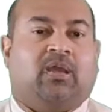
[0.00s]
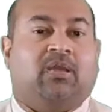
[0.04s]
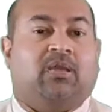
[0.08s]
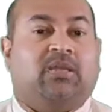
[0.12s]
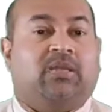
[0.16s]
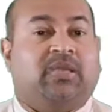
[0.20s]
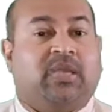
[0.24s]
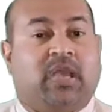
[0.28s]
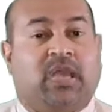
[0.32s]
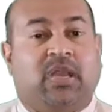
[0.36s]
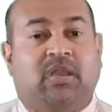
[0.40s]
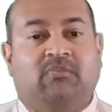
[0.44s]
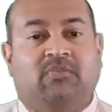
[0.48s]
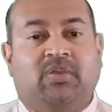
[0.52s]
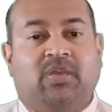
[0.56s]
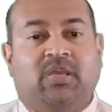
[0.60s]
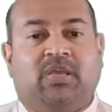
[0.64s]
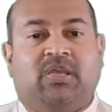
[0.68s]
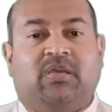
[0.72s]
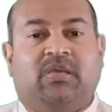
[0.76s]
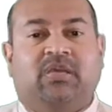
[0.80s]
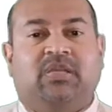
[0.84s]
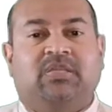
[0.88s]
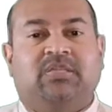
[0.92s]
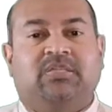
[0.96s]
ஆனால்
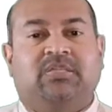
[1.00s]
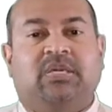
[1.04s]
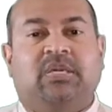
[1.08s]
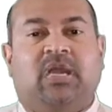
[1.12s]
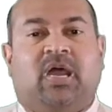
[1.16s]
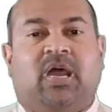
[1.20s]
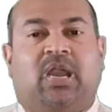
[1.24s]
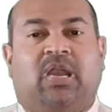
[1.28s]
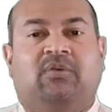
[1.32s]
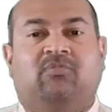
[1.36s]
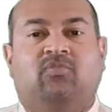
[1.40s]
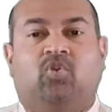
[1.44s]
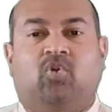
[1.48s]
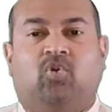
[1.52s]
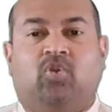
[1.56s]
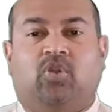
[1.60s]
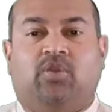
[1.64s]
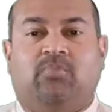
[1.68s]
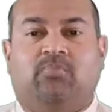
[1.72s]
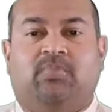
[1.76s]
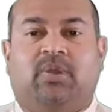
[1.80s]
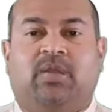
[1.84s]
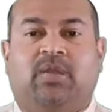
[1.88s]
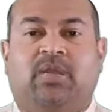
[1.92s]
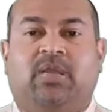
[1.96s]
கேள்வி ரிச்சர்
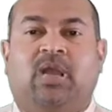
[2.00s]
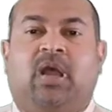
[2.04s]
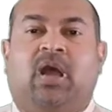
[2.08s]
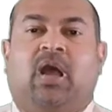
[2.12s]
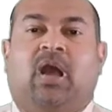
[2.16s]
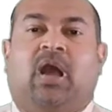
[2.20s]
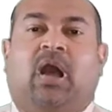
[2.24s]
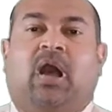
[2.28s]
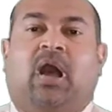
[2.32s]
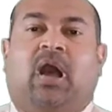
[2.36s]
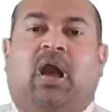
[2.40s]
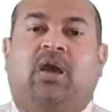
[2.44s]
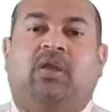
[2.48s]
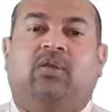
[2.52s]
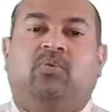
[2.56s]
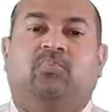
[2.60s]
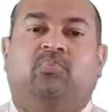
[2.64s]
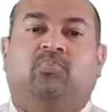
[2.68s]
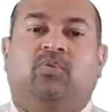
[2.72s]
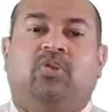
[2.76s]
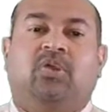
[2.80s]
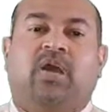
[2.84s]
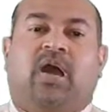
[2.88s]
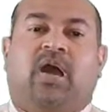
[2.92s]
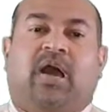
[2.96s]
அளவுகோலின்படி
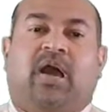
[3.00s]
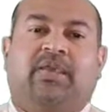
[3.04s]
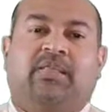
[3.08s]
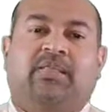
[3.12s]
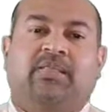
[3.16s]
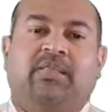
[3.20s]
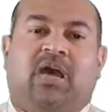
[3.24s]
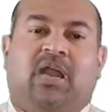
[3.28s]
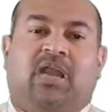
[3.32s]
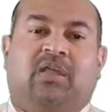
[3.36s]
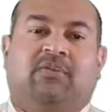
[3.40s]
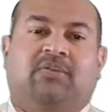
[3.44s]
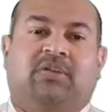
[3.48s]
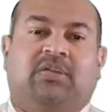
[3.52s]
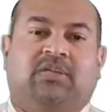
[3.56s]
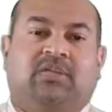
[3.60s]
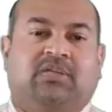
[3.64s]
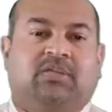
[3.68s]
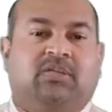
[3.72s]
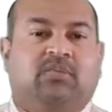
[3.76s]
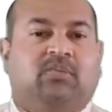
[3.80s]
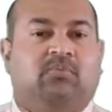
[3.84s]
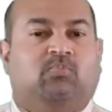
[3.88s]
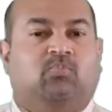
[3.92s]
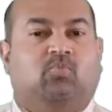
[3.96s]
ஆறு புள்ளி ஐந்து
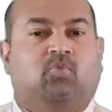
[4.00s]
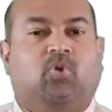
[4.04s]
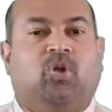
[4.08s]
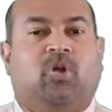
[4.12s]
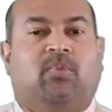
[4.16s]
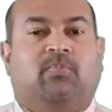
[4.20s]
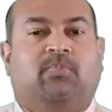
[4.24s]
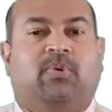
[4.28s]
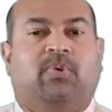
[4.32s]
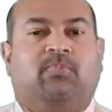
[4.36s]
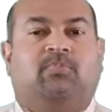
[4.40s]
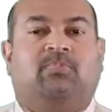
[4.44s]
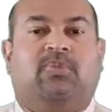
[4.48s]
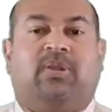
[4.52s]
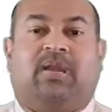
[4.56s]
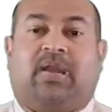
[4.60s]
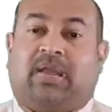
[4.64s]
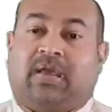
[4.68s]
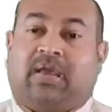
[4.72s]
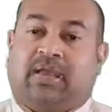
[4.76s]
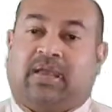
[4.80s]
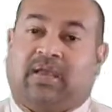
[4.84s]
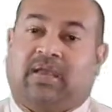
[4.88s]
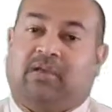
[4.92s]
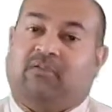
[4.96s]
அளவிற்கு
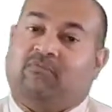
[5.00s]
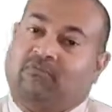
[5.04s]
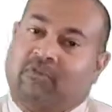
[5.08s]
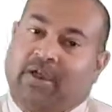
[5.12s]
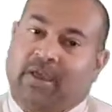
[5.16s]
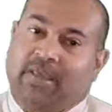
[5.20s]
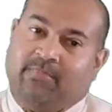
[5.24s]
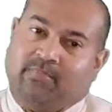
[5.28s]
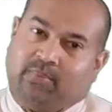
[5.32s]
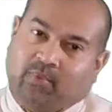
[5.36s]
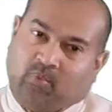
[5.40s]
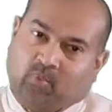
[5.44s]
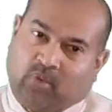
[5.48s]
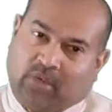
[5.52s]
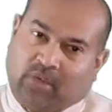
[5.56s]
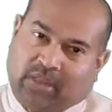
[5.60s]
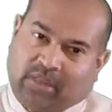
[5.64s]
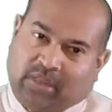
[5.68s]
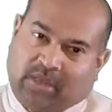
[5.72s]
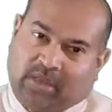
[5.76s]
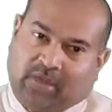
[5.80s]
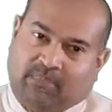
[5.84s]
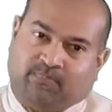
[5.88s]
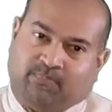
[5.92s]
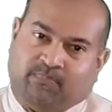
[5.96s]
பூகம்பம் நடக்க
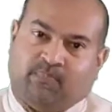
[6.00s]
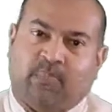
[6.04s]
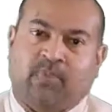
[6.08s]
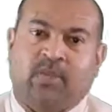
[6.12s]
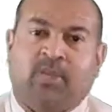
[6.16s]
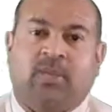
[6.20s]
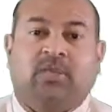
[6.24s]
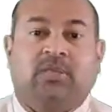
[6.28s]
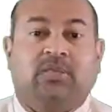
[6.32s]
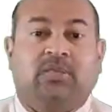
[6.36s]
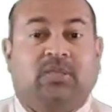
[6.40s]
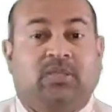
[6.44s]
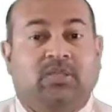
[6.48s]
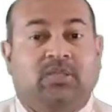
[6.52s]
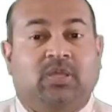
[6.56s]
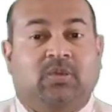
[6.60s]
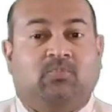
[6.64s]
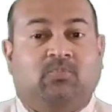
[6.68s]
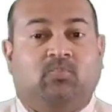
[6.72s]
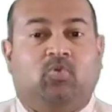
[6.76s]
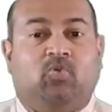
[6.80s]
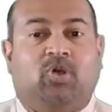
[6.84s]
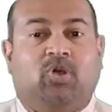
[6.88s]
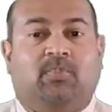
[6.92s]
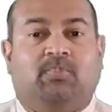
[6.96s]
வாய்ப்பு உள்ளதா
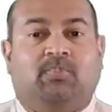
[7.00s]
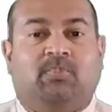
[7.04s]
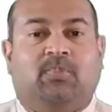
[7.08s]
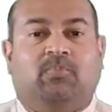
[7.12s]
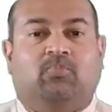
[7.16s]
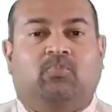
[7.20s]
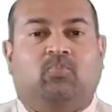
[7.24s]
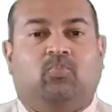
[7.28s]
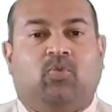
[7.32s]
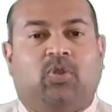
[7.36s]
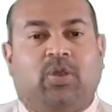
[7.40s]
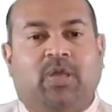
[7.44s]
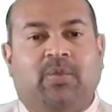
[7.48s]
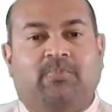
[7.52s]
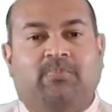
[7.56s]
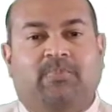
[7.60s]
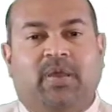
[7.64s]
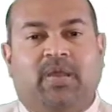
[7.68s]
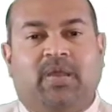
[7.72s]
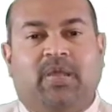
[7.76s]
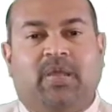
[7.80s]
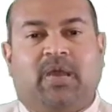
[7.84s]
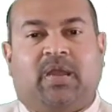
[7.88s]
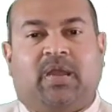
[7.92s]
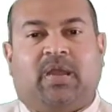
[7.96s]
இந்த பூகம்பம்
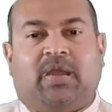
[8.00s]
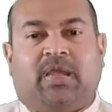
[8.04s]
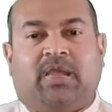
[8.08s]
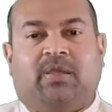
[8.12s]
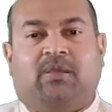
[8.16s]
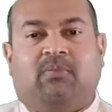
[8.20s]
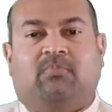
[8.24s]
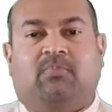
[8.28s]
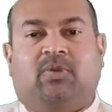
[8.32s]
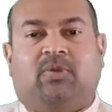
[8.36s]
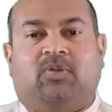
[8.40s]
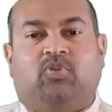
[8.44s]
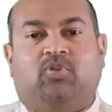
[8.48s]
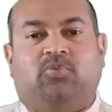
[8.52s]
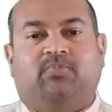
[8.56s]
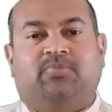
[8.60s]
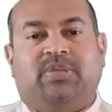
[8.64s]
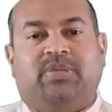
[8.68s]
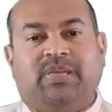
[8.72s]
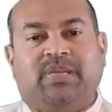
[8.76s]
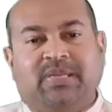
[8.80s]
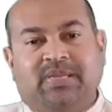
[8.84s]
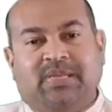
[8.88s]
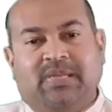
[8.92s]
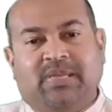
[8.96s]
முல்லைப்பெரியார் அணை
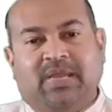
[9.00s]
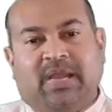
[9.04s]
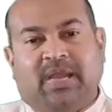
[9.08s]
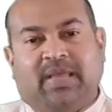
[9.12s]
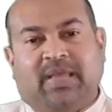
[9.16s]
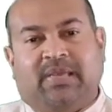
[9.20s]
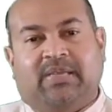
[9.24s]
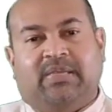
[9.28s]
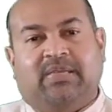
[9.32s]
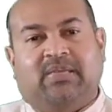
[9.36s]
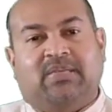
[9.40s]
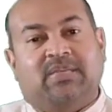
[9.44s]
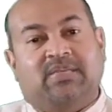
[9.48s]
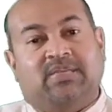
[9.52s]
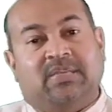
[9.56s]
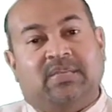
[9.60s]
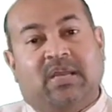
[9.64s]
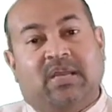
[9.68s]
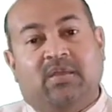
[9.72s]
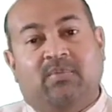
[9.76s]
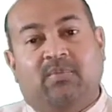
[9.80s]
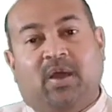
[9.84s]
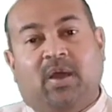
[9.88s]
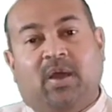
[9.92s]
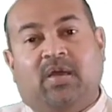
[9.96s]
மற்றும் இடுக்கி அணைக்கு
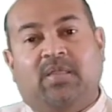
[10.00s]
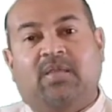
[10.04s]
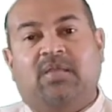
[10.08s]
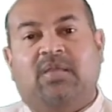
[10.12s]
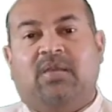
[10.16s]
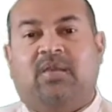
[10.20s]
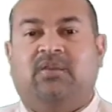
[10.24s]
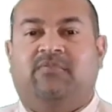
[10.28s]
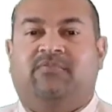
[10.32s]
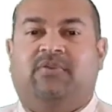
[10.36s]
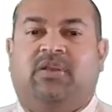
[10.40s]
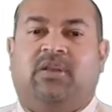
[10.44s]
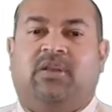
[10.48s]
சரிவாதி